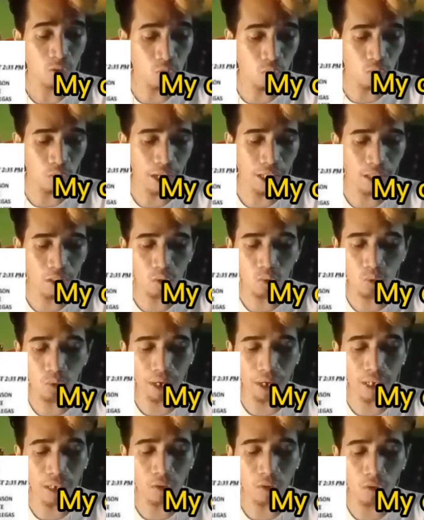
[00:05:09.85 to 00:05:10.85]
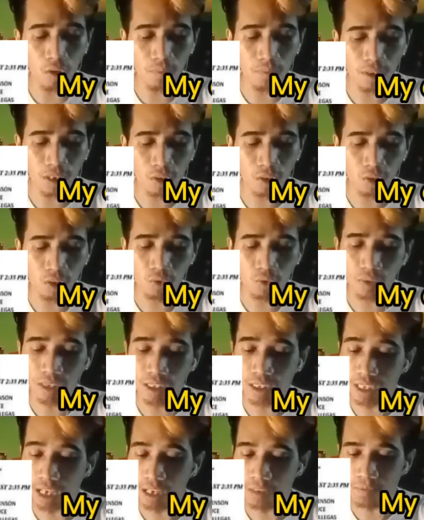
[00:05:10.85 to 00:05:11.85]
2 and 2A, Robin Hood
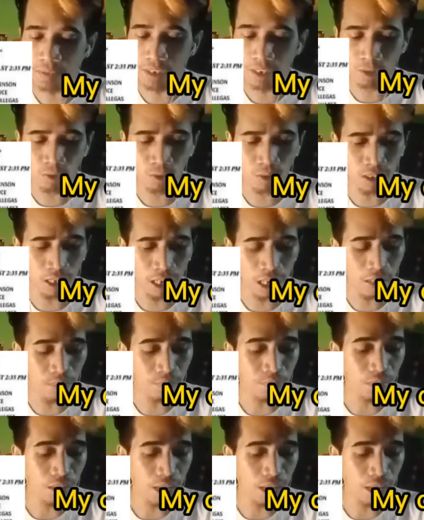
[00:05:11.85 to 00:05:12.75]
with JB Guse.